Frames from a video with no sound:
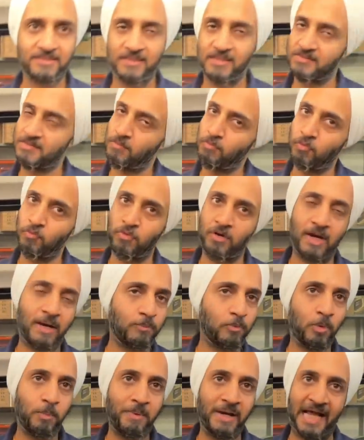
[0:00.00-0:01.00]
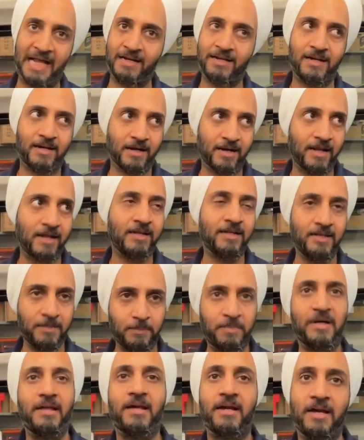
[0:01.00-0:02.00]
का सबूफर आपको प्लान करना ही
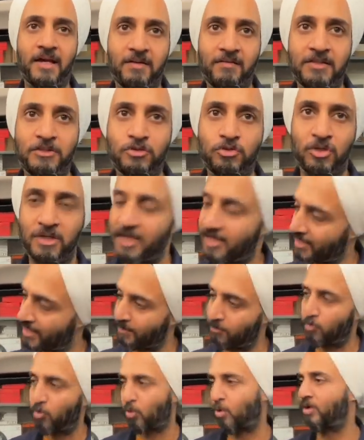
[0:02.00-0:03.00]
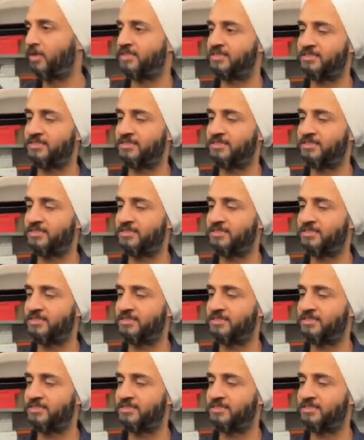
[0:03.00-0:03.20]
पड़ेगा इवेंचुअली अगर आपको क्वालिटी